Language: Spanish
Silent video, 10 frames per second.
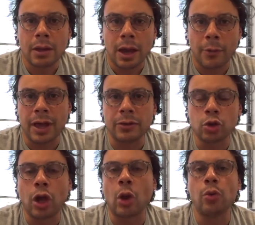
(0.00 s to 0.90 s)
había
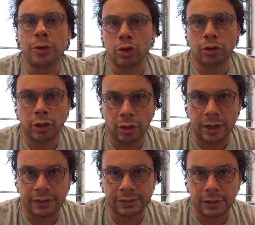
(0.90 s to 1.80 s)
dicho que un millón de
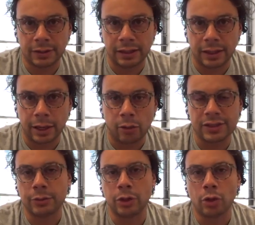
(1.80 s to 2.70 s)
dólares del dinero
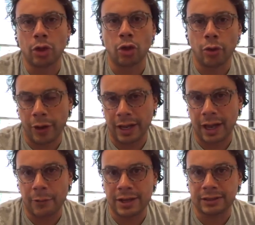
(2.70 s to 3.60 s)
recibido de Odebrecht
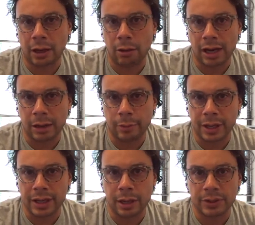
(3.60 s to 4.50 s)
había entrado a la
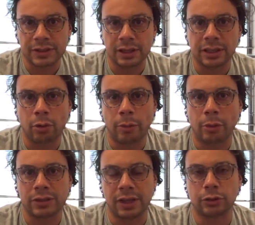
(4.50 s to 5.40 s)
campaña del presidente Juan
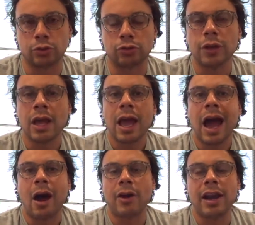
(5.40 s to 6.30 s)
Manuel Santos.
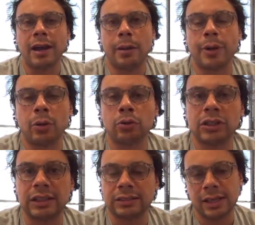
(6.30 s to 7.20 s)
Ahora la gran
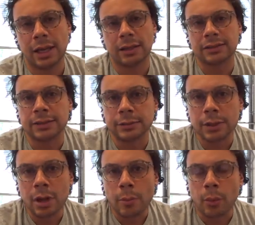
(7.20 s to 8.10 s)
pregunta es la siguiente,
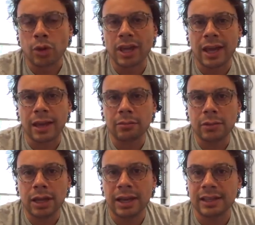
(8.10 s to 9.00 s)
¿por
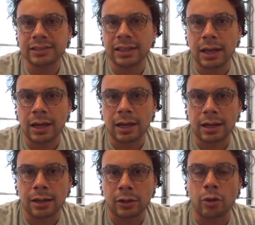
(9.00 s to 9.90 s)
qué en
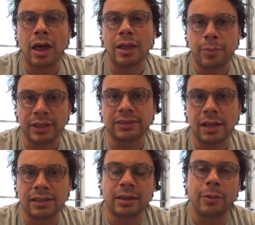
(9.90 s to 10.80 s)
esta rueda de prensa
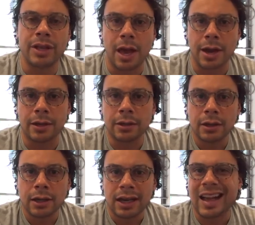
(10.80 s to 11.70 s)
de esta mañana
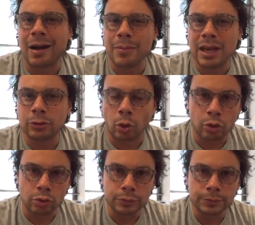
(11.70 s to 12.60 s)
cambia el
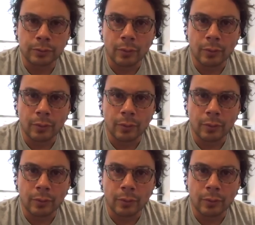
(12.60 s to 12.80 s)
tono?